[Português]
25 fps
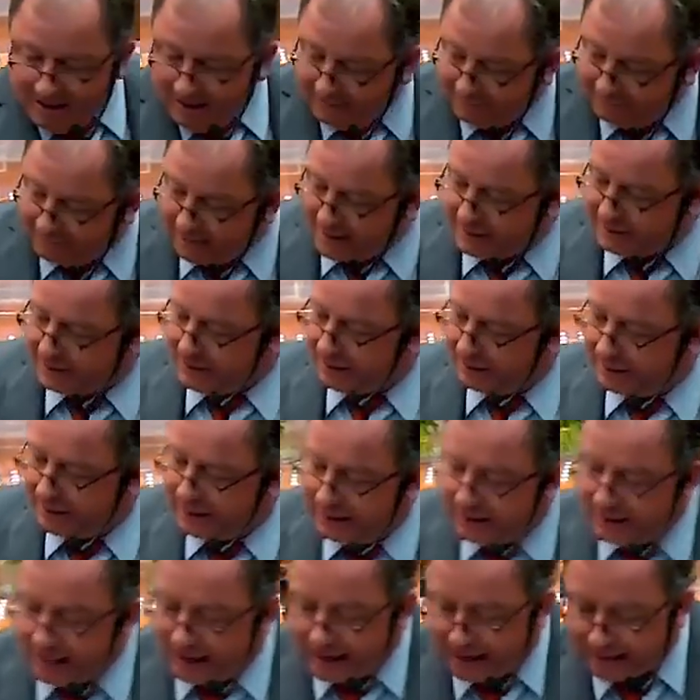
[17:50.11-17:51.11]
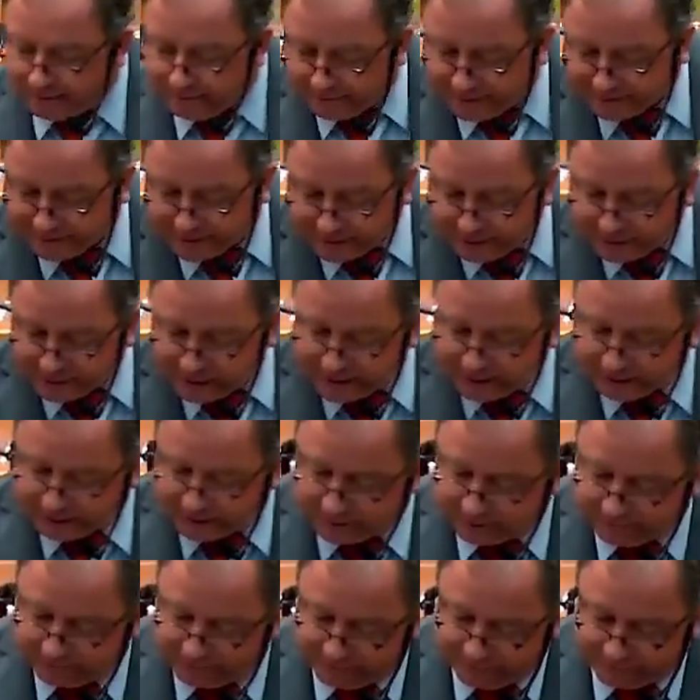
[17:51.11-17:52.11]
Veja aqui lá mais
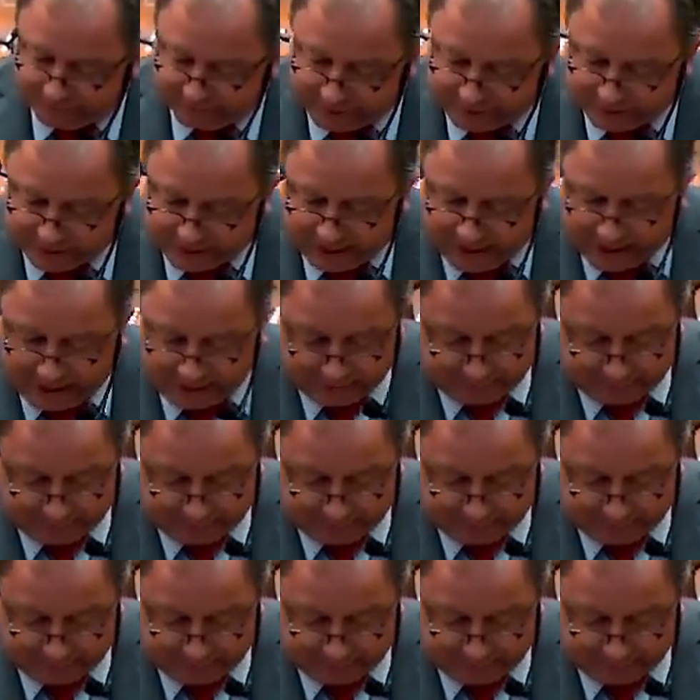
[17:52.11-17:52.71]
adiante, veja lá.